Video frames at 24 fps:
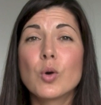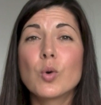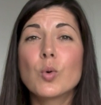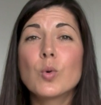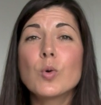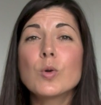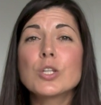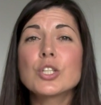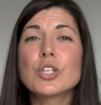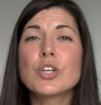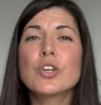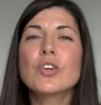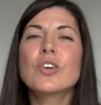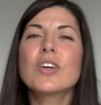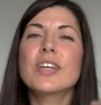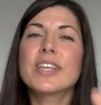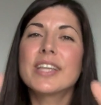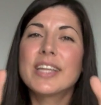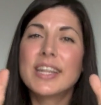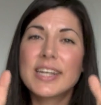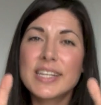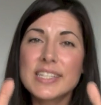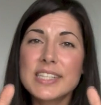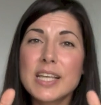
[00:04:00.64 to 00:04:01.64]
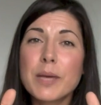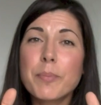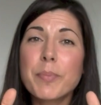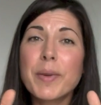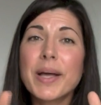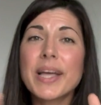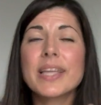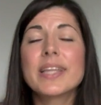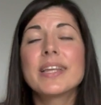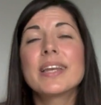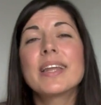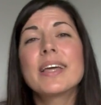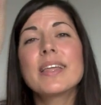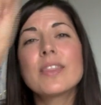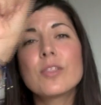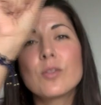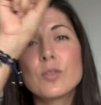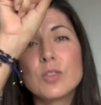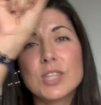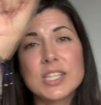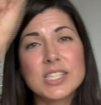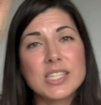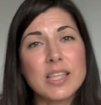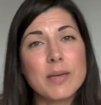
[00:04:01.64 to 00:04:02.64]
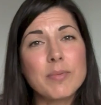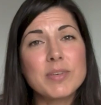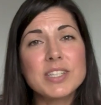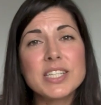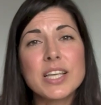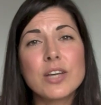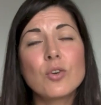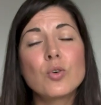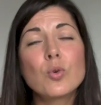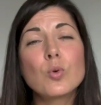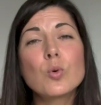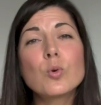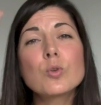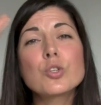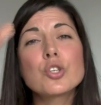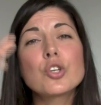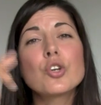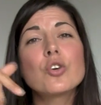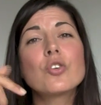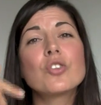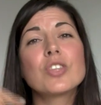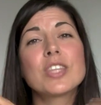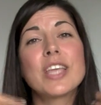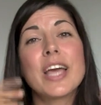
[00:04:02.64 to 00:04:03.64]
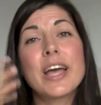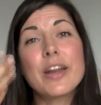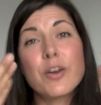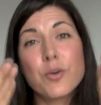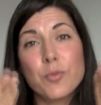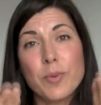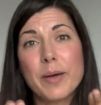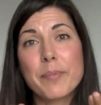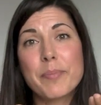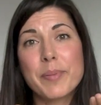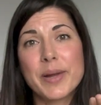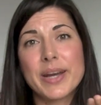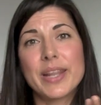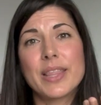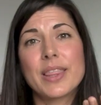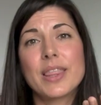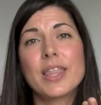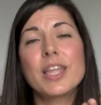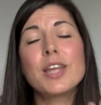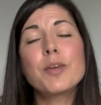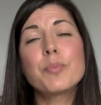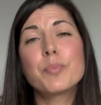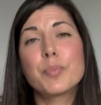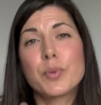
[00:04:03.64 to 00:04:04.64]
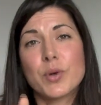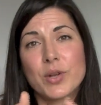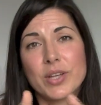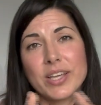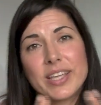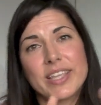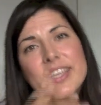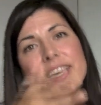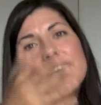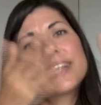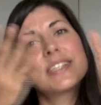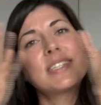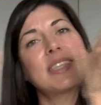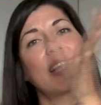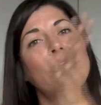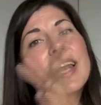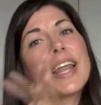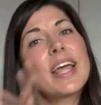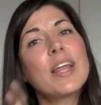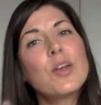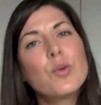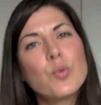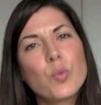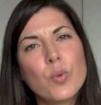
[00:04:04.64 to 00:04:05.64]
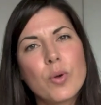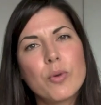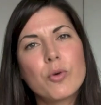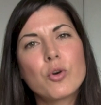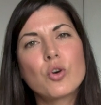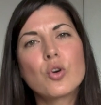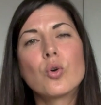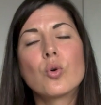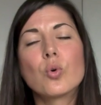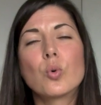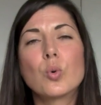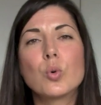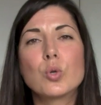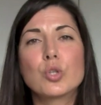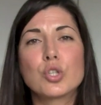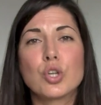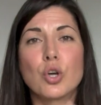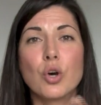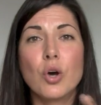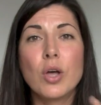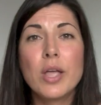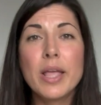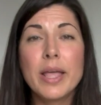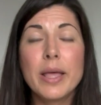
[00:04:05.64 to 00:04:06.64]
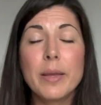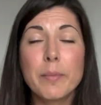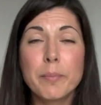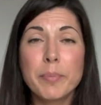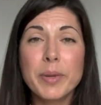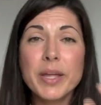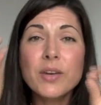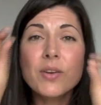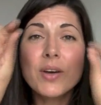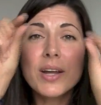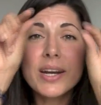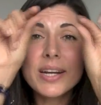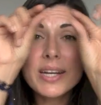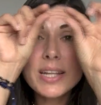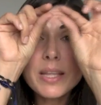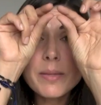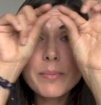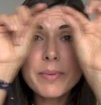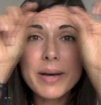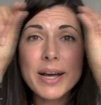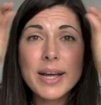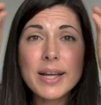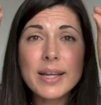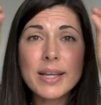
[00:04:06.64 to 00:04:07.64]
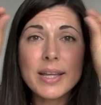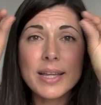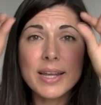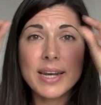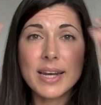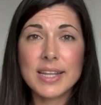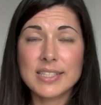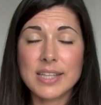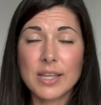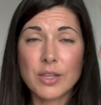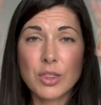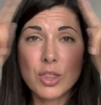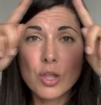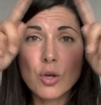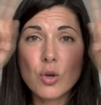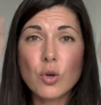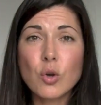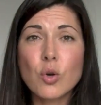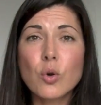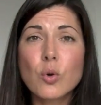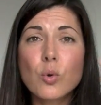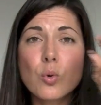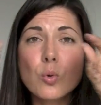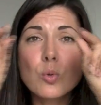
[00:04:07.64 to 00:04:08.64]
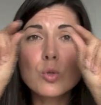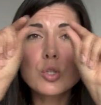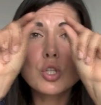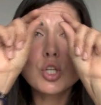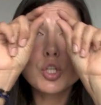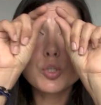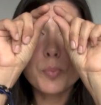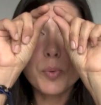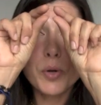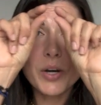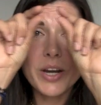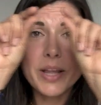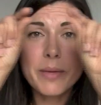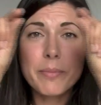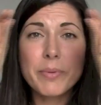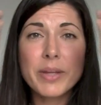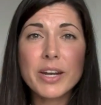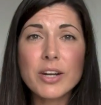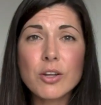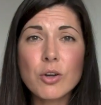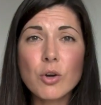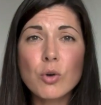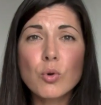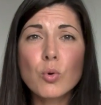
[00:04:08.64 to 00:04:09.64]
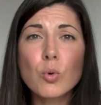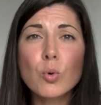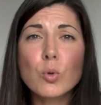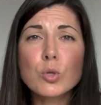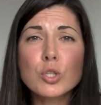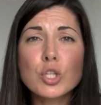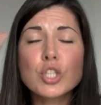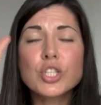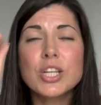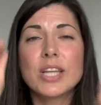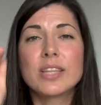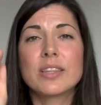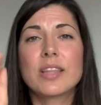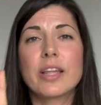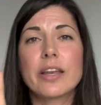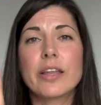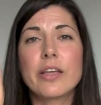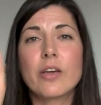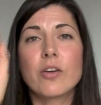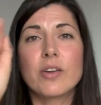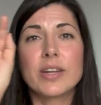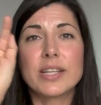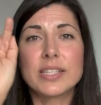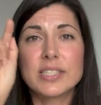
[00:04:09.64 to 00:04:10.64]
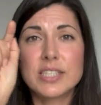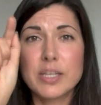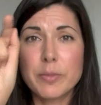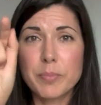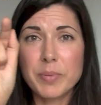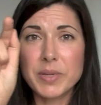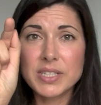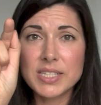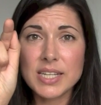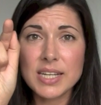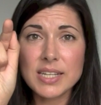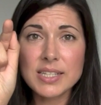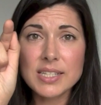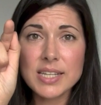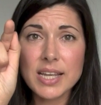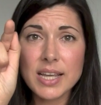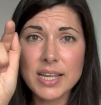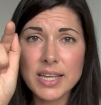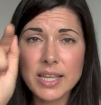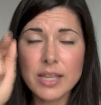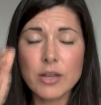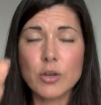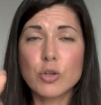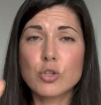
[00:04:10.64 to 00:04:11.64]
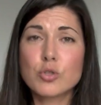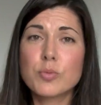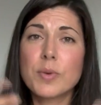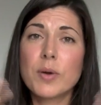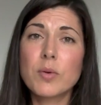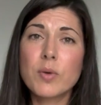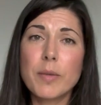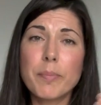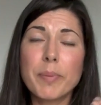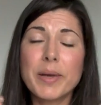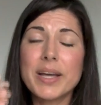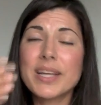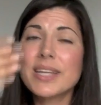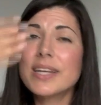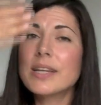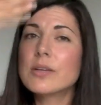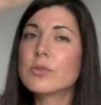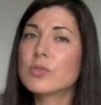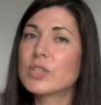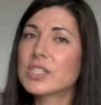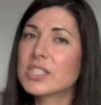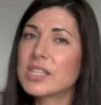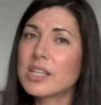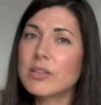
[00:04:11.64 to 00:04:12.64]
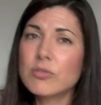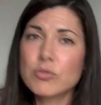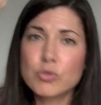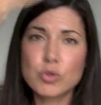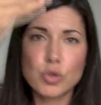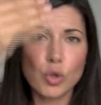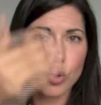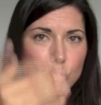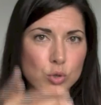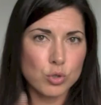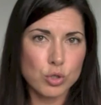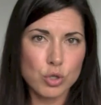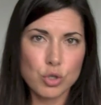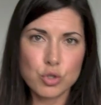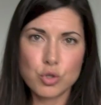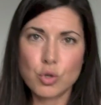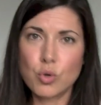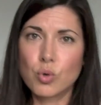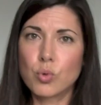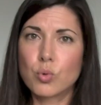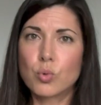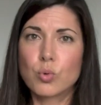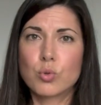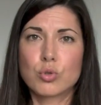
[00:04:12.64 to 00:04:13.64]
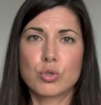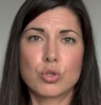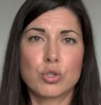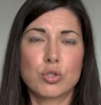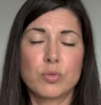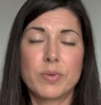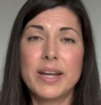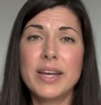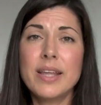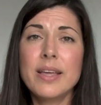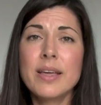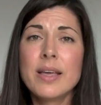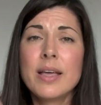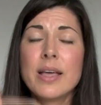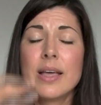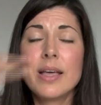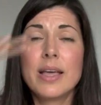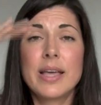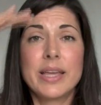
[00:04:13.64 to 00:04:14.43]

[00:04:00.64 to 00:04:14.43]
concurso y en esa página donde estaba ese concurso ya no va a aparecer porque ya estará el nuevo concurso. Pero arriba, en la sección concursos, pone ver concursos anteriores. Si pincháis ahí, os va a una página donde están todos los concursos, ¿vale?